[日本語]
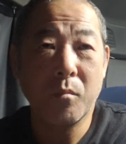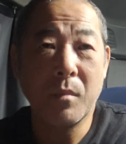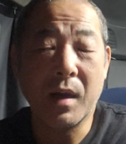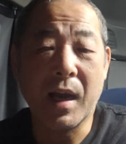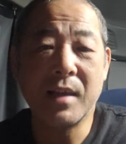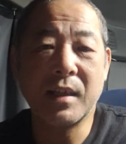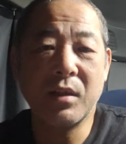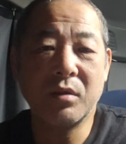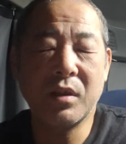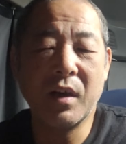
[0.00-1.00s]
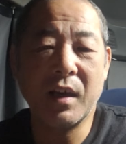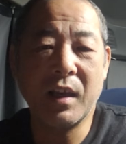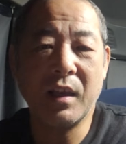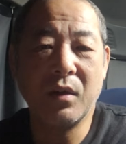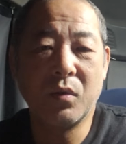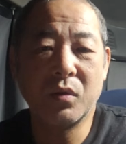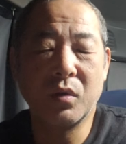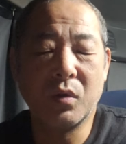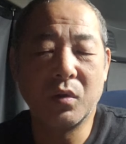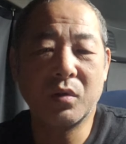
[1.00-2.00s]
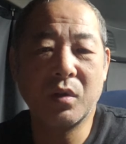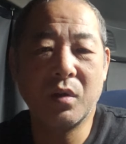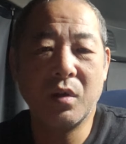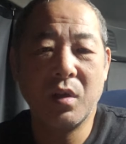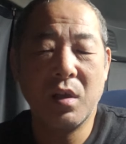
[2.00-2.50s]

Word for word: まあ会社によってはね、ほんと、